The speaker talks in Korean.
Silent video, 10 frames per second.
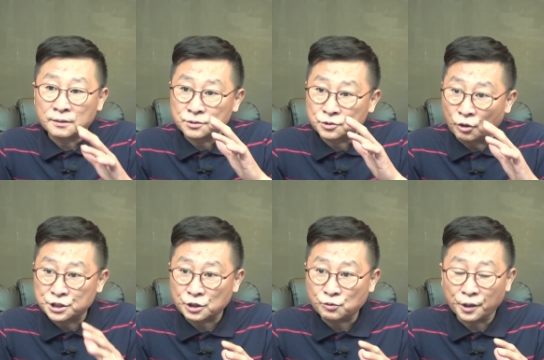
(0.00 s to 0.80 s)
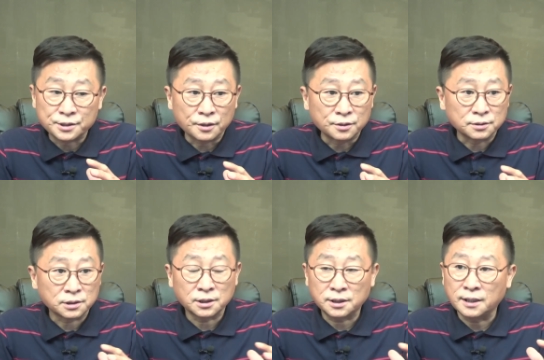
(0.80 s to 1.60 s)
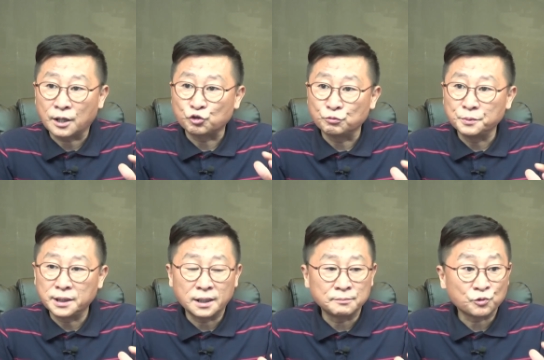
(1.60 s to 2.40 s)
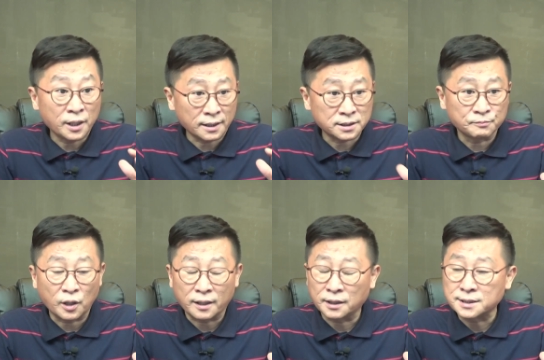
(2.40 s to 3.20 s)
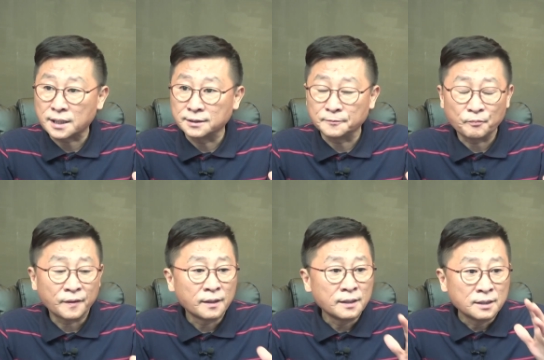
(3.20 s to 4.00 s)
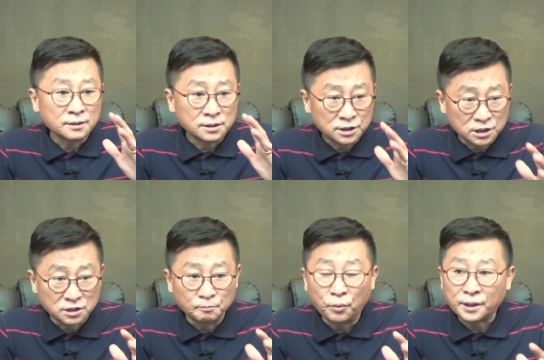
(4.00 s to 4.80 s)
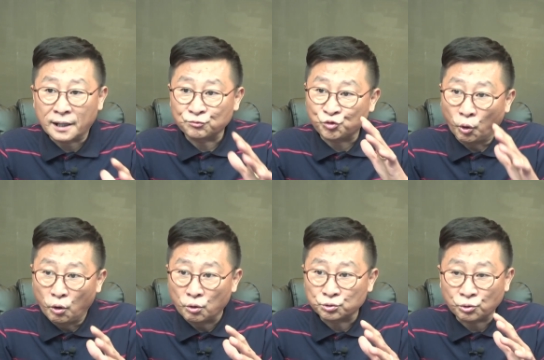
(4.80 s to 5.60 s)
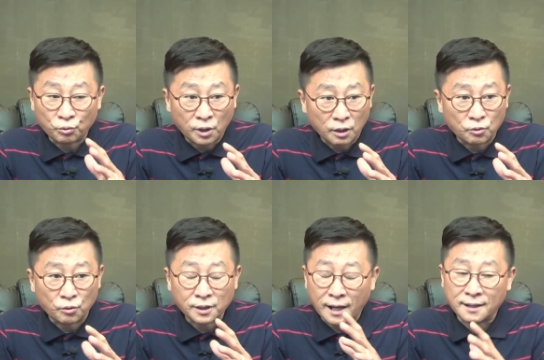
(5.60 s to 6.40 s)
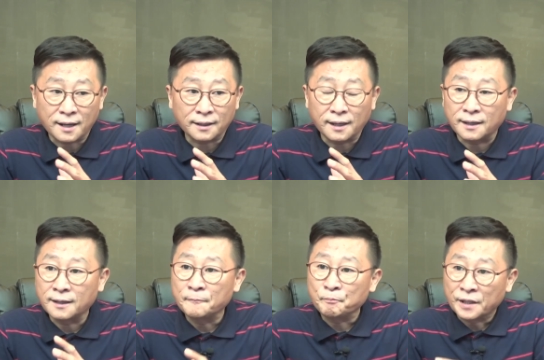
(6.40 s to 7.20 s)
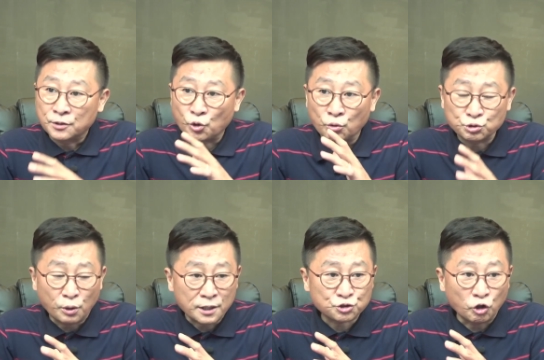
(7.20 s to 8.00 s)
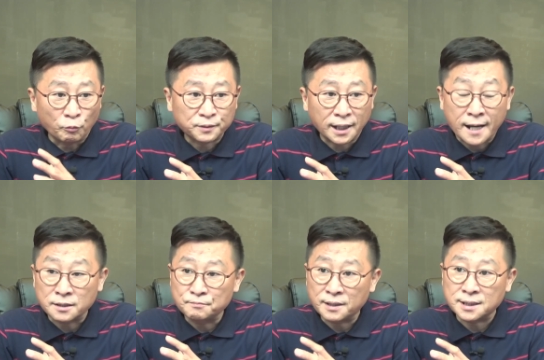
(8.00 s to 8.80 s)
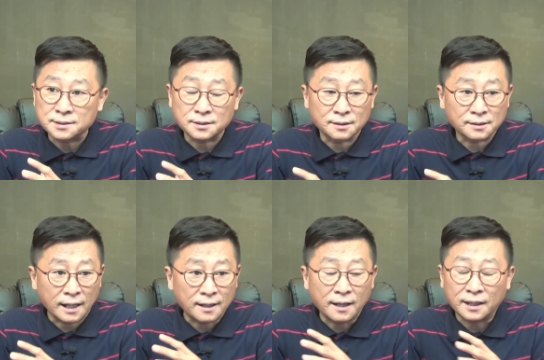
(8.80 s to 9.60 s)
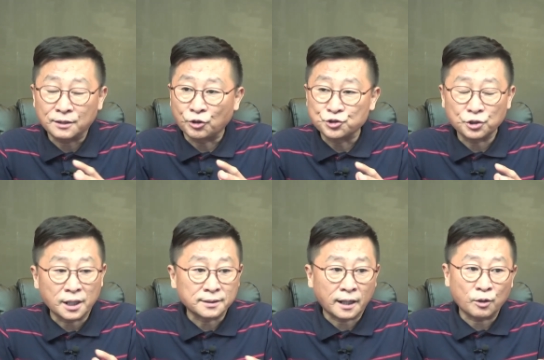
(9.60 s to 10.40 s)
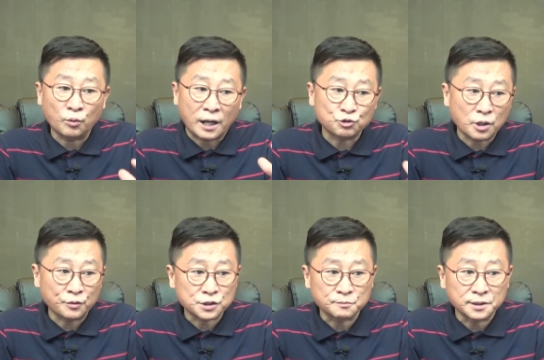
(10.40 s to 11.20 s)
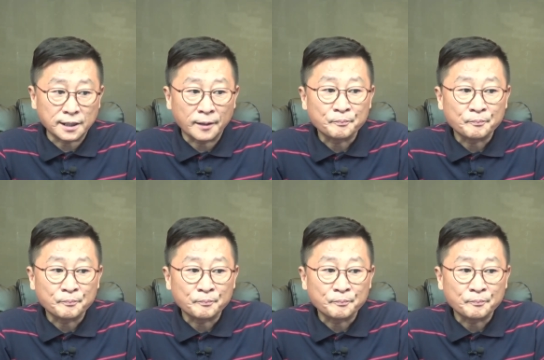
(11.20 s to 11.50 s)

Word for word: 정치권에서는 특히나 국민의힘 핵심 관계자는 지금보다 더 독하고 강하게 용서할 수 없다라는 메시지를 강하게 던져야 한다고 강조하고 있습니다.